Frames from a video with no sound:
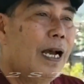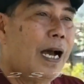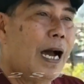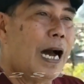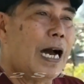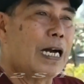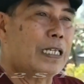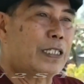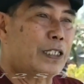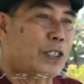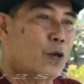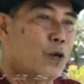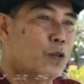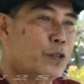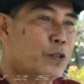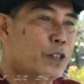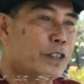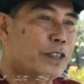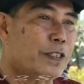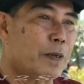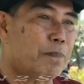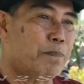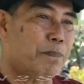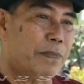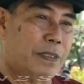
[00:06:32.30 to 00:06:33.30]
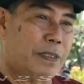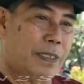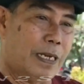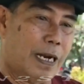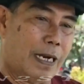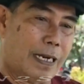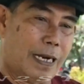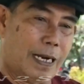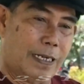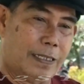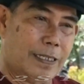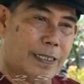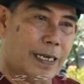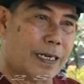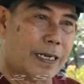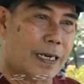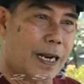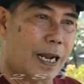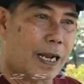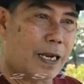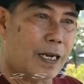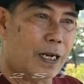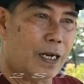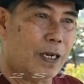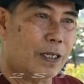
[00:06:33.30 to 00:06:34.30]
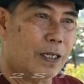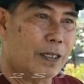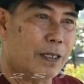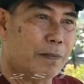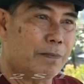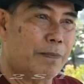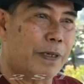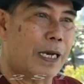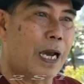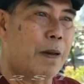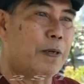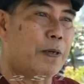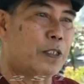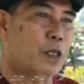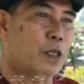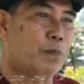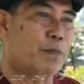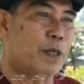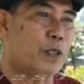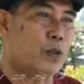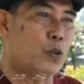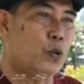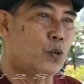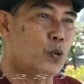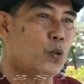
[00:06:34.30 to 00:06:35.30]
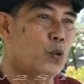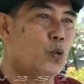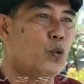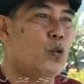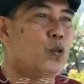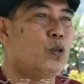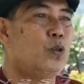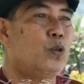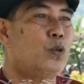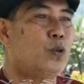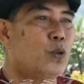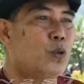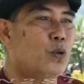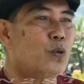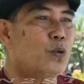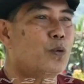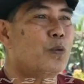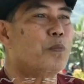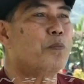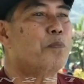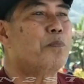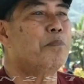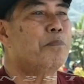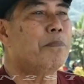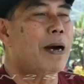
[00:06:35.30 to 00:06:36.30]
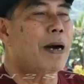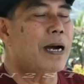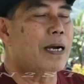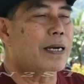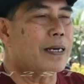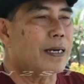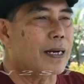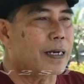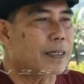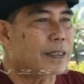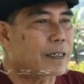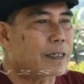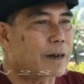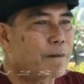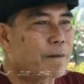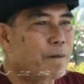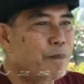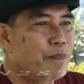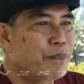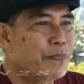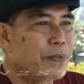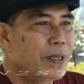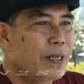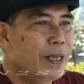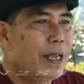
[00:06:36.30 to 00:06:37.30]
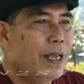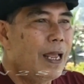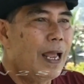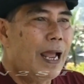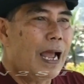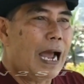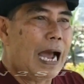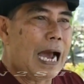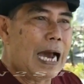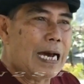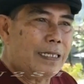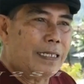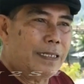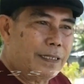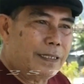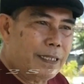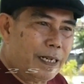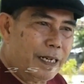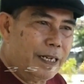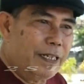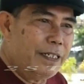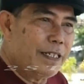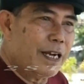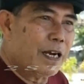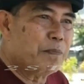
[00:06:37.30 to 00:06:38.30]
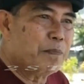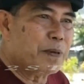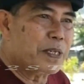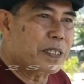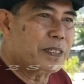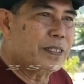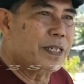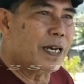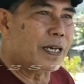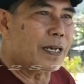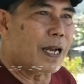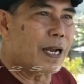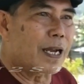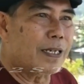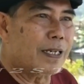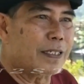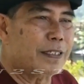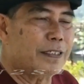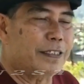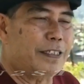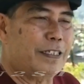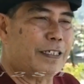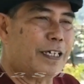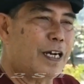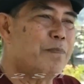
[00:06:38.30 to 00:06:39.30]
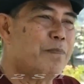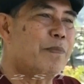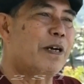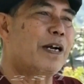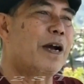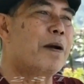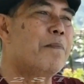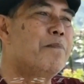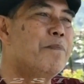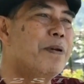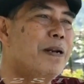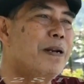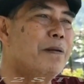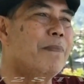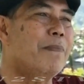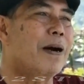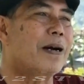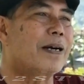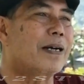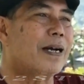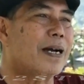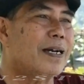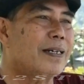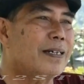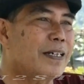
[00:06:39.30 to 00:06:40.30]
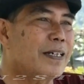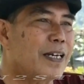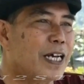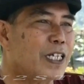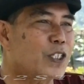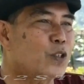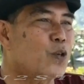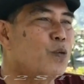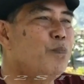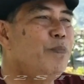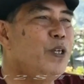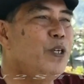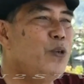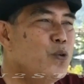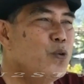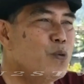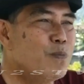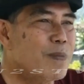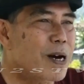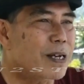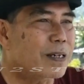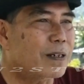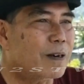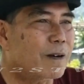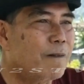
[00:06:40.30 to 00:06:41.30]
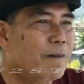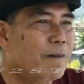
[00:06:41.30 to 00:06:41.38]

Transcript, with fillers: atau tetap jaga jarak mengambil tempat duduk untuk makan, antri yang berjarak ketika mengambil makanan atau minuman,